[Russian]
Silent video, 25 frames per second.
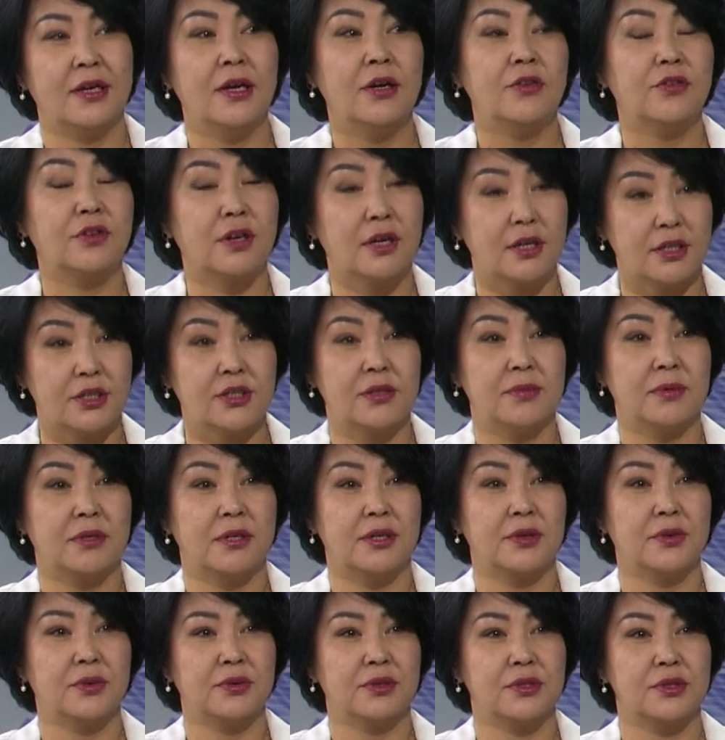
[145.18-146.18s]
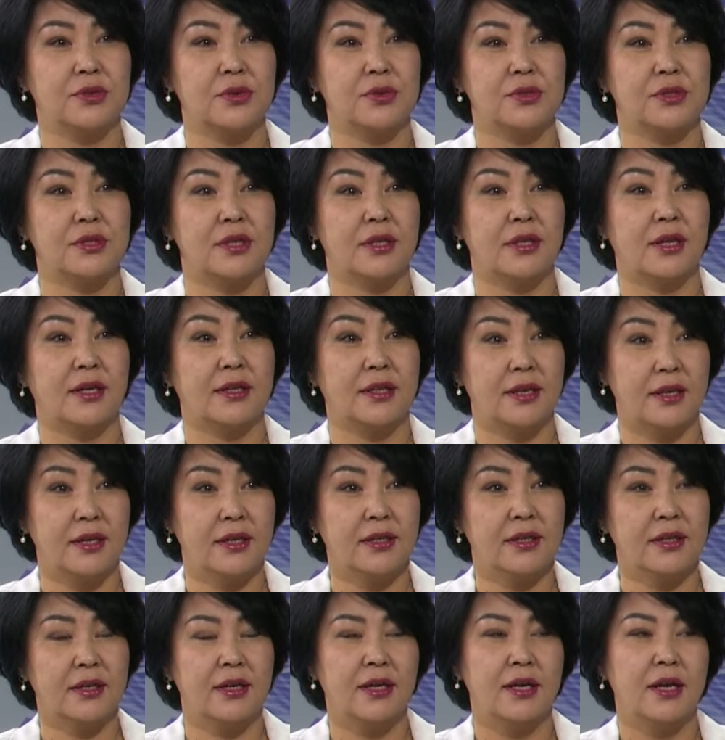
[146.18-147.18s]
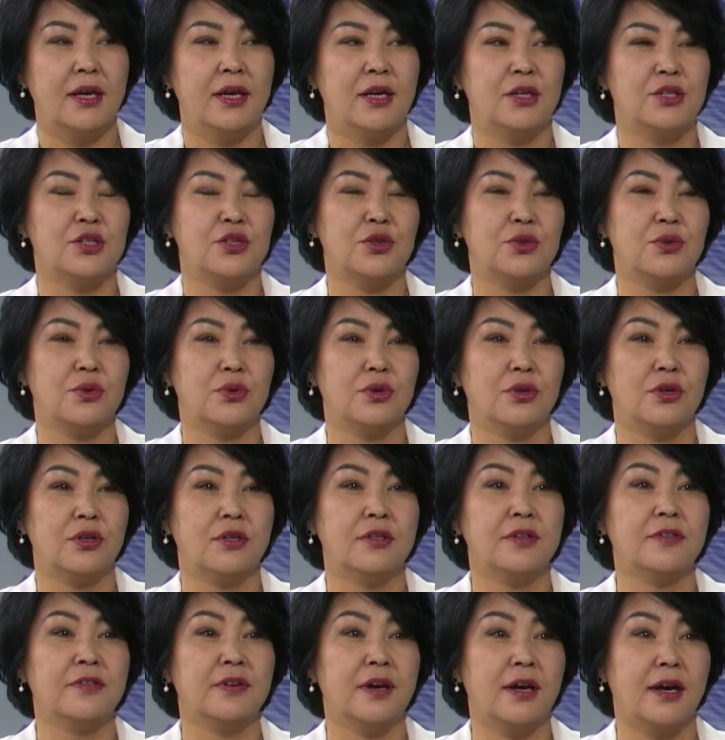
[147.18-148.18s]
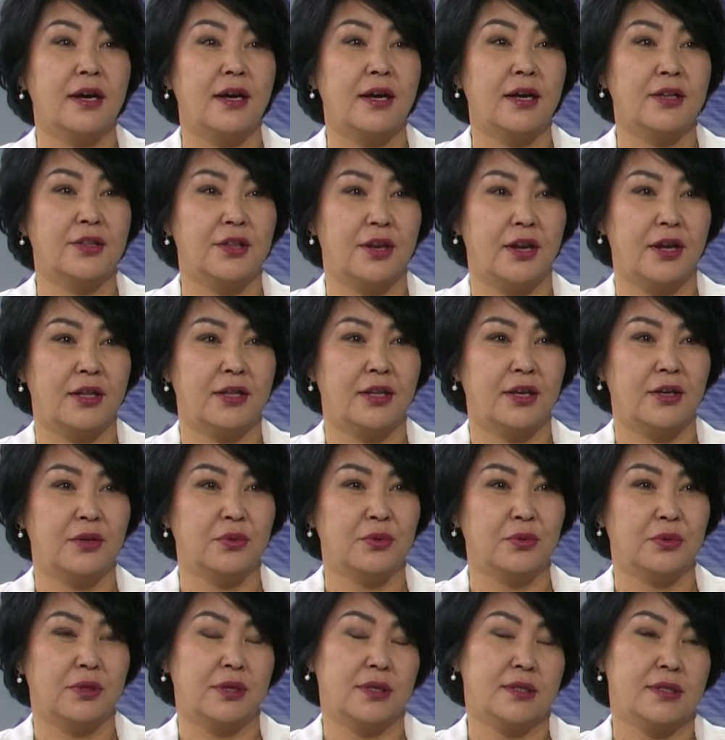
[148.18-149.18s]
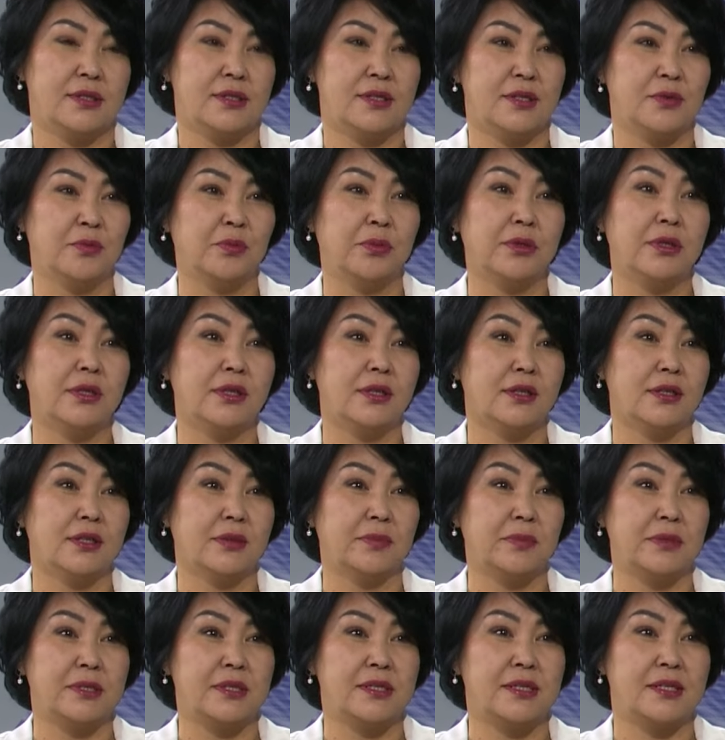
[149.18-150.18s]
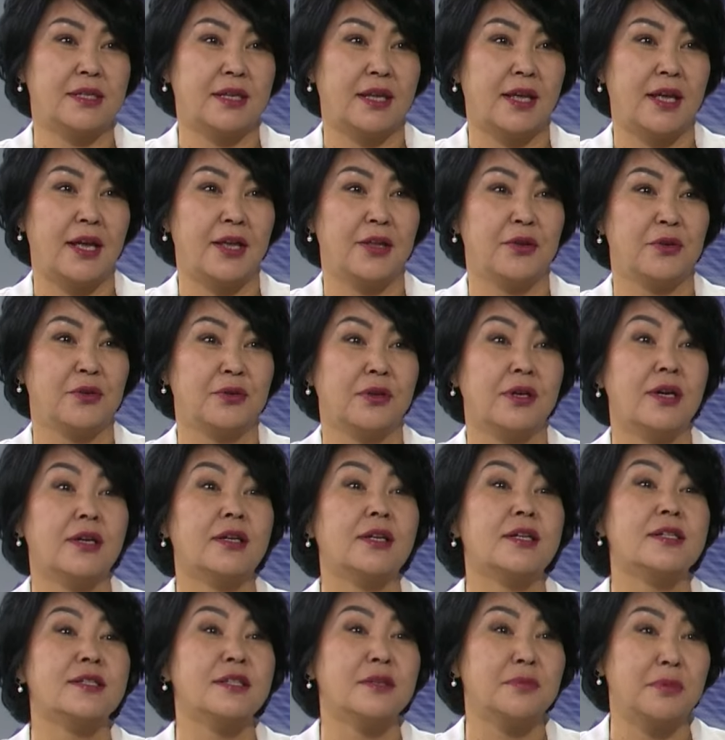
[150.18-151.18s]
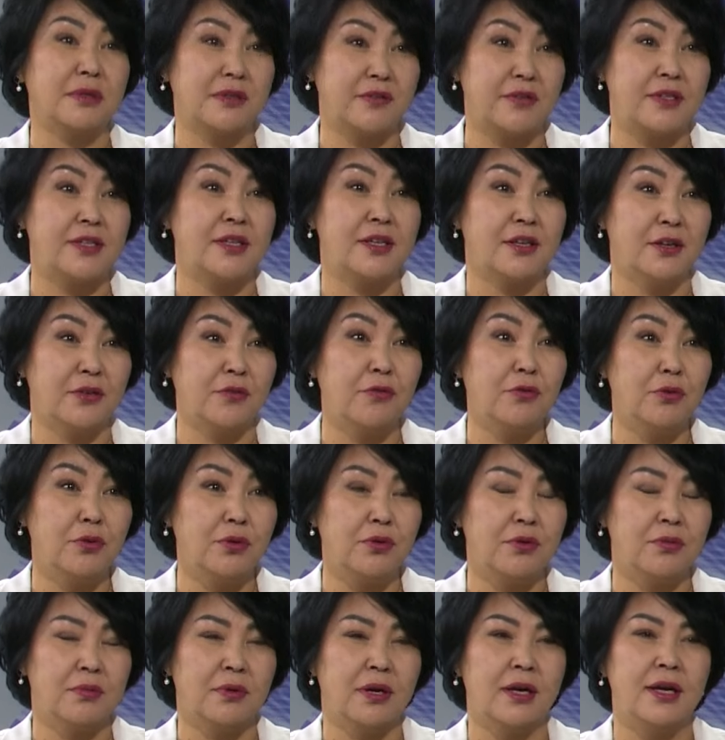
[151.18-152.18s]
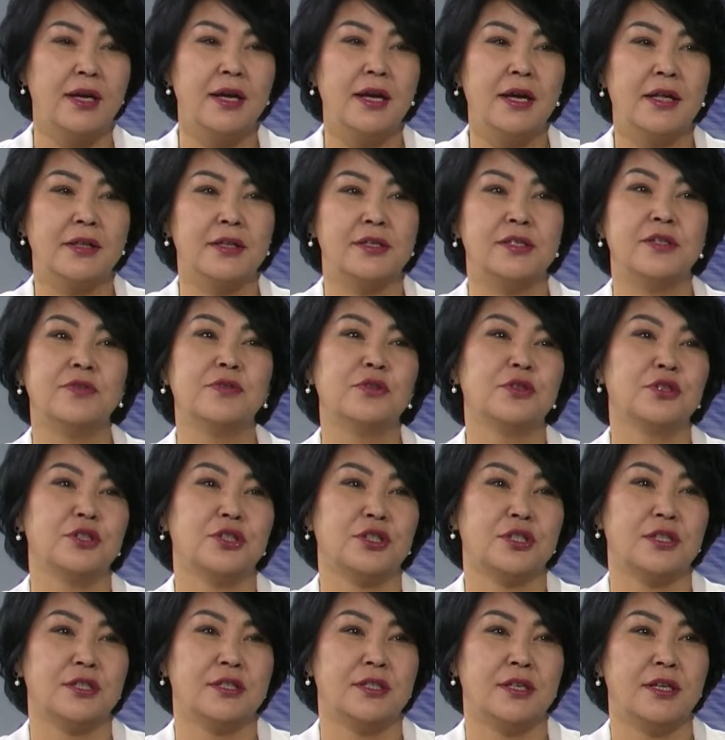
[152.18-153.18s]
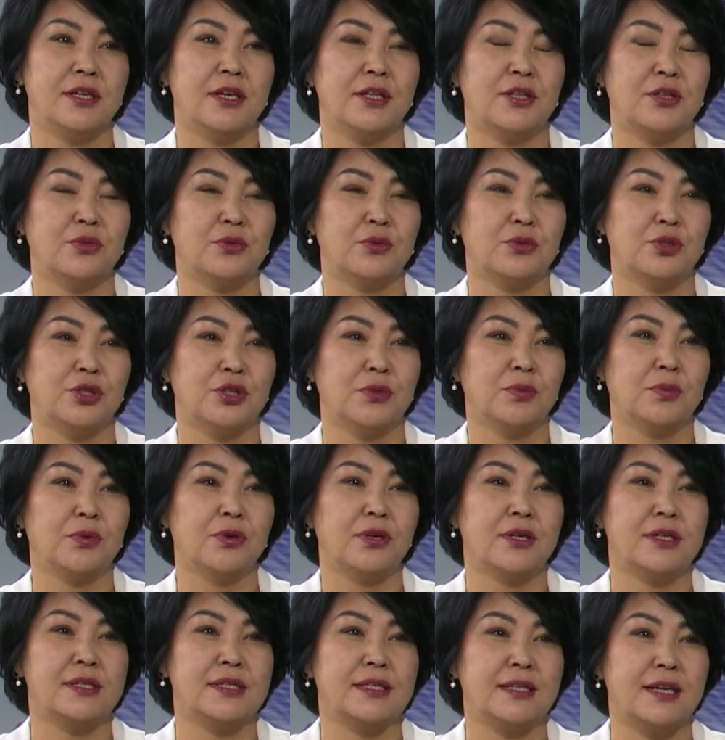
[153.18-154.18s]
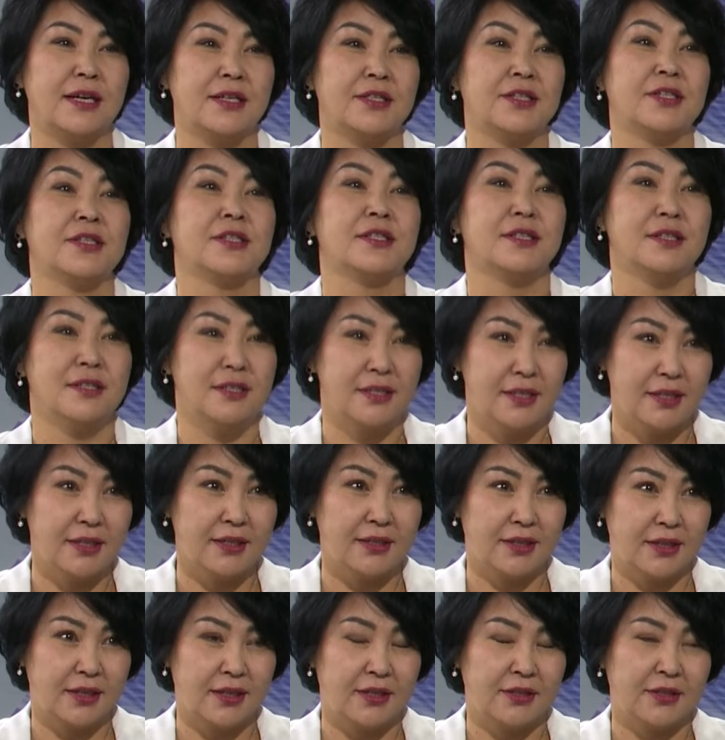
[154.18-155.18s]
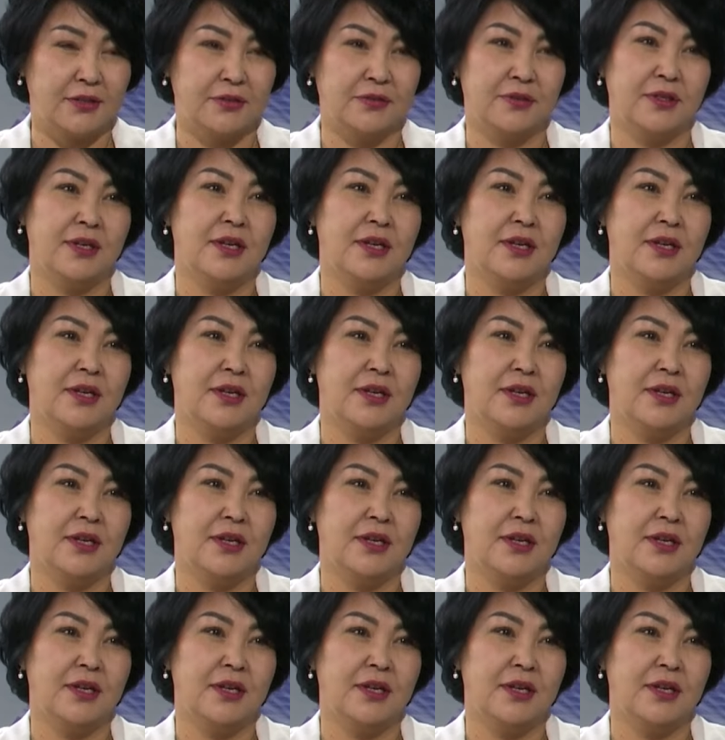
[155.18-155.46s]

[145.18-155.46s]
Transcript: В каждом районе созданы отряды. 102 отряда у нас было это по состоянию как раз на проведение форума. На сегодняшний день это уже более 110 отрядов.